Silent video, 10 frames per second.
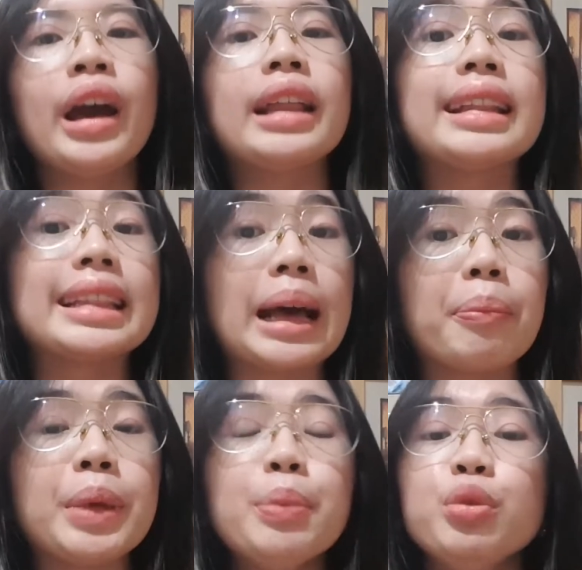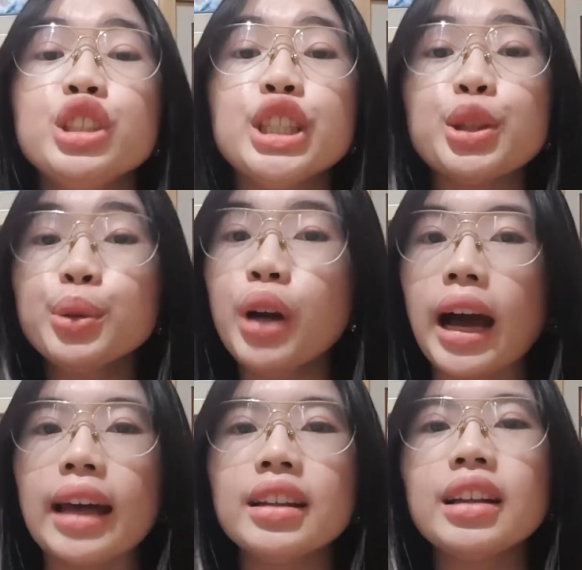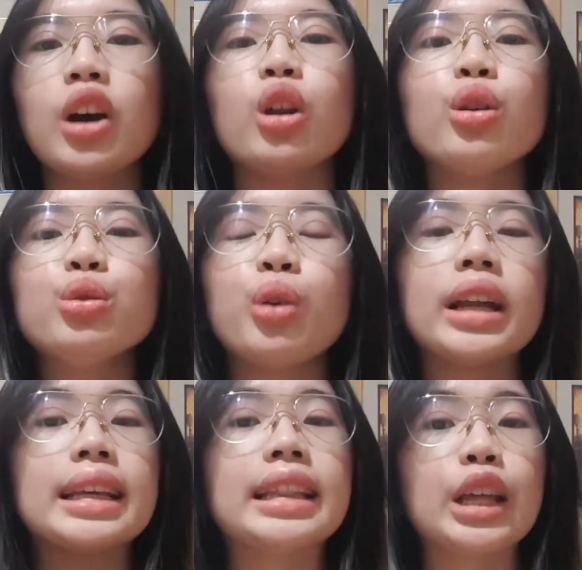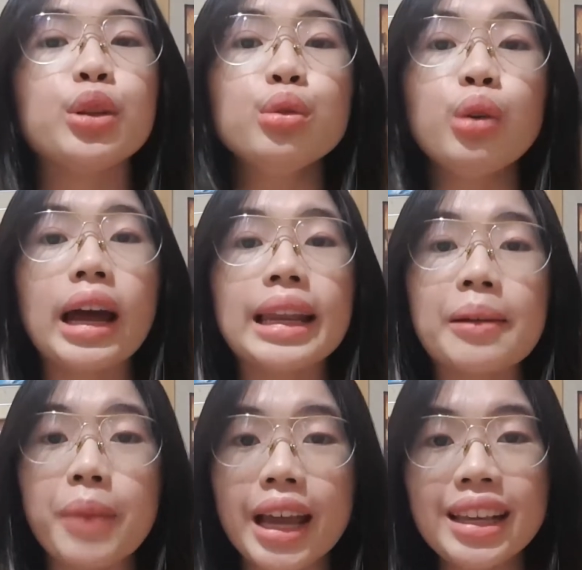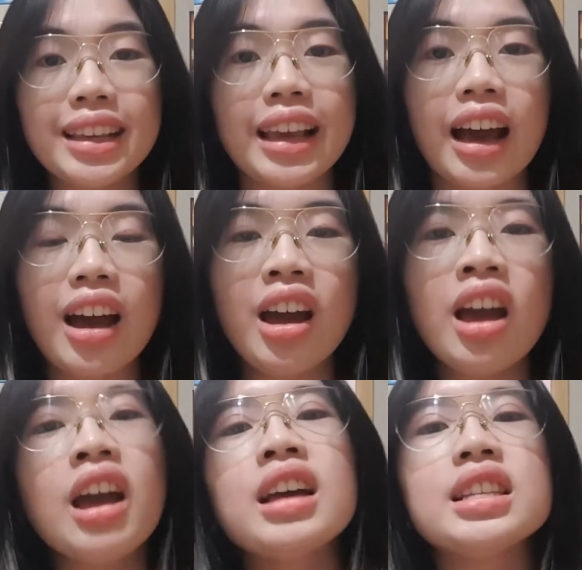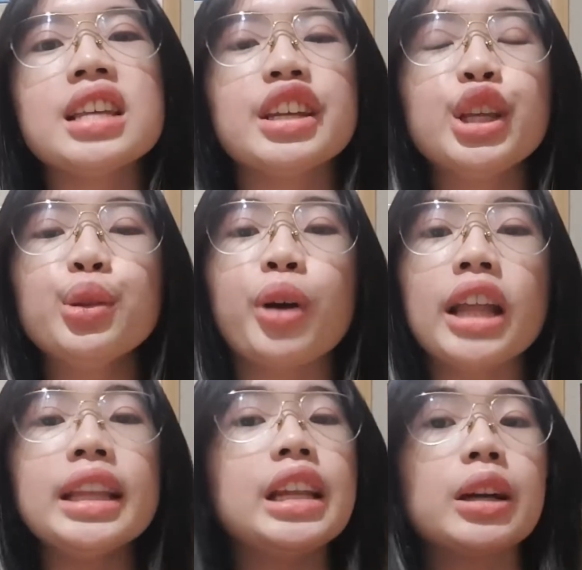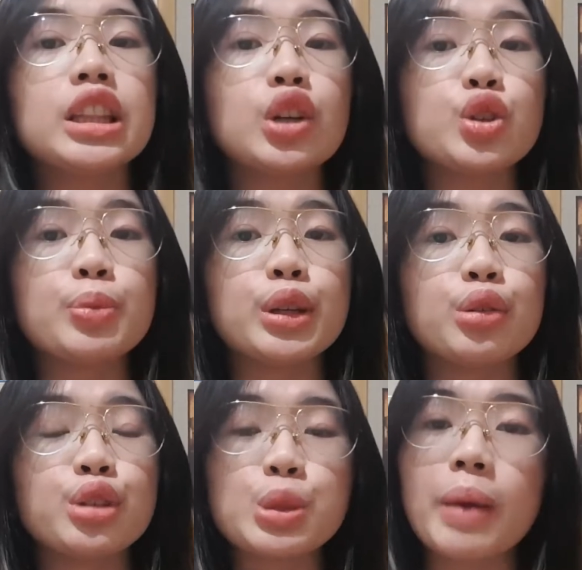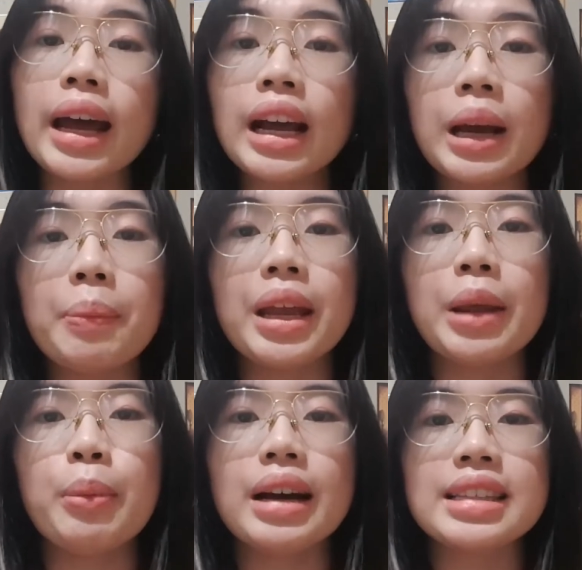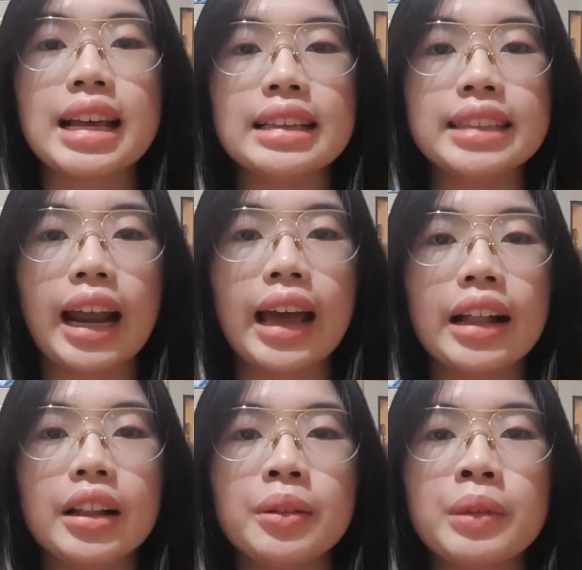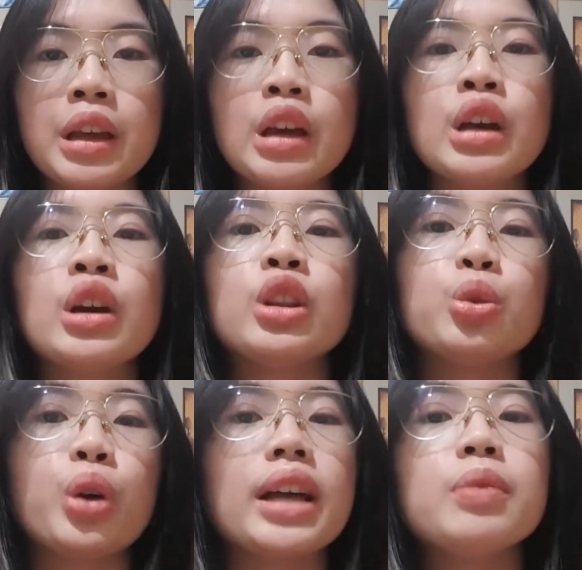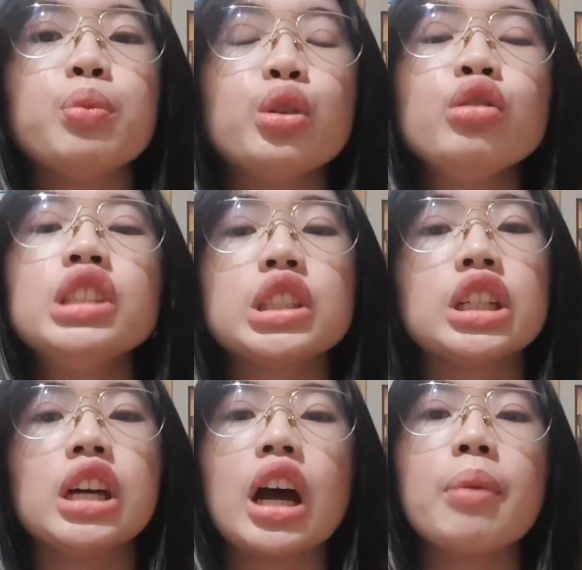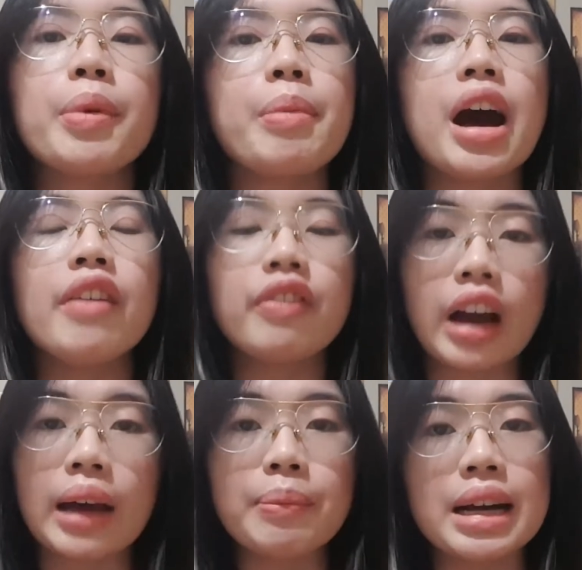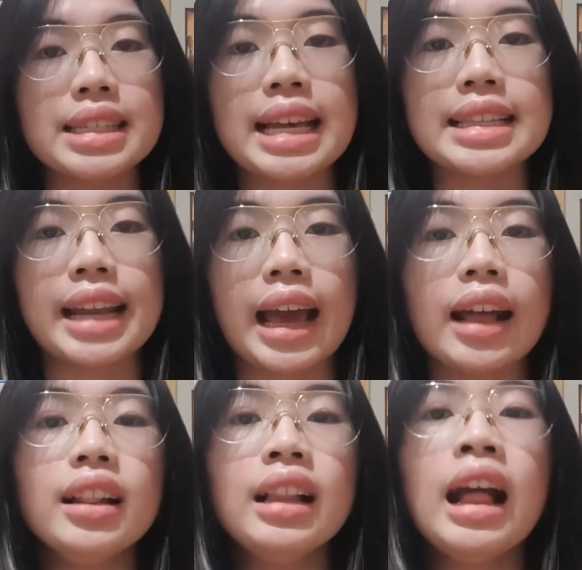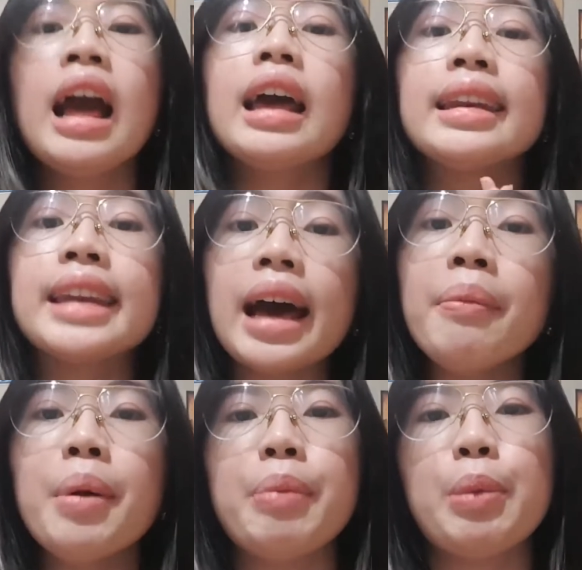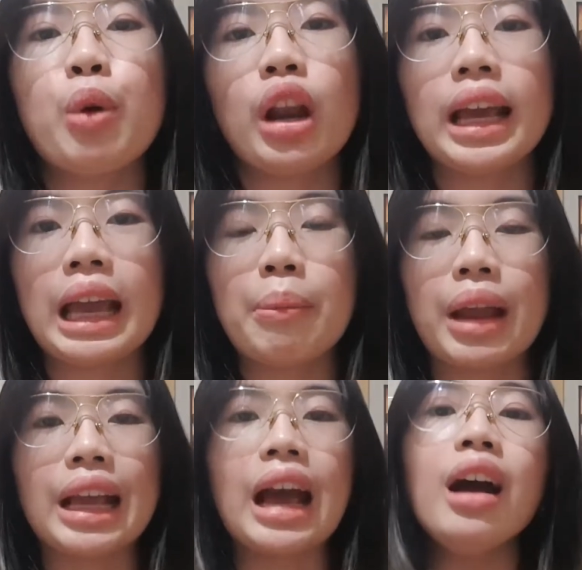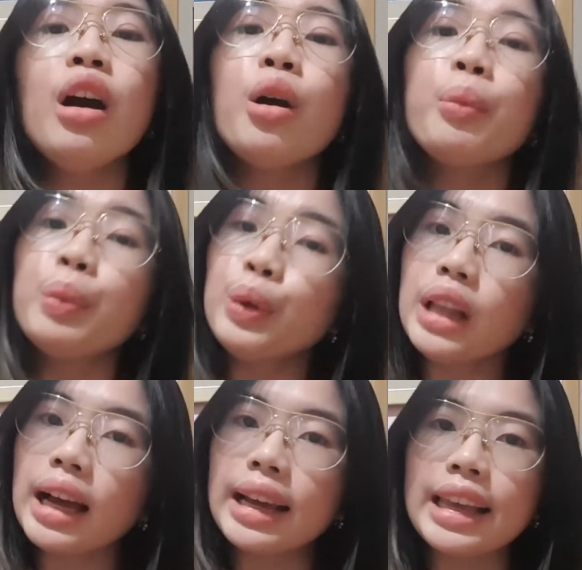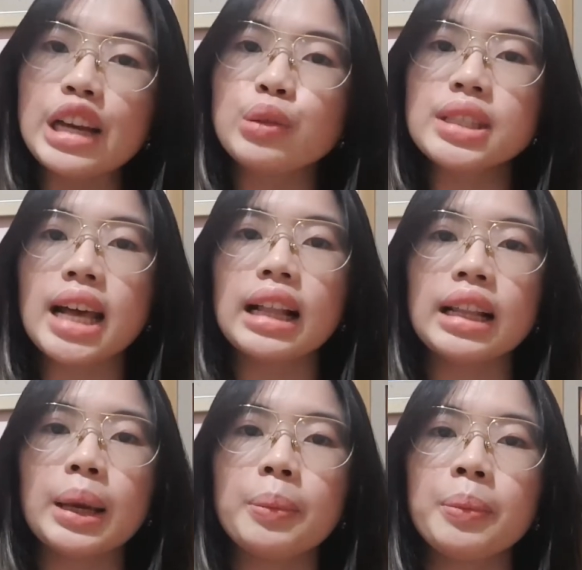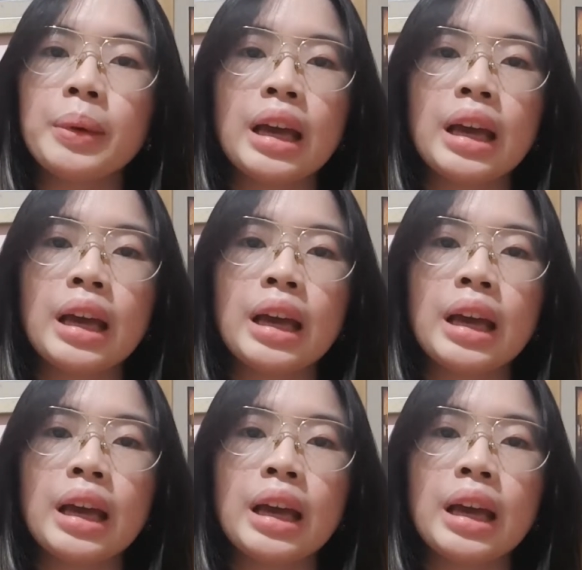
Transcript: Tetapi puji Tuhan kalau Tuhan kita itu Tuhan yang baik ya. Jadi Tuhan tidak terus-menerus marah kepada bangsa Israel. Tuhan pun segera memaafkan bangsa Israel dan memperbolehkan mereka pulang ke Yerusalem.